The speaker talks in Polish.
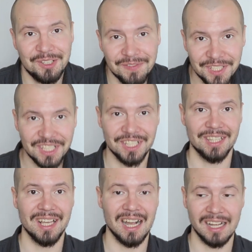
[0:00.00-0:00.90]
Oczywiście, że
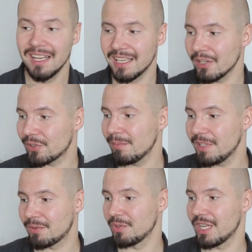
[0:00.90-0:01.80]
tak. Ja o
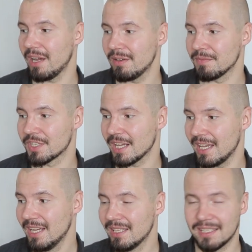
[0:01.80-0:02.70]
sobie słyszałem,
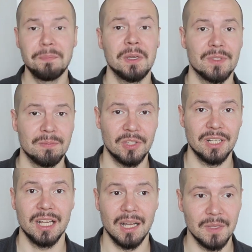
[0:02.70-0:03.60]
że sypiam z
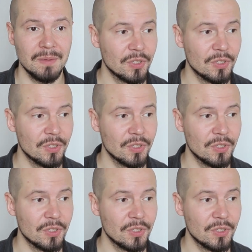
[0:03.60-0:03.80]
modelkami.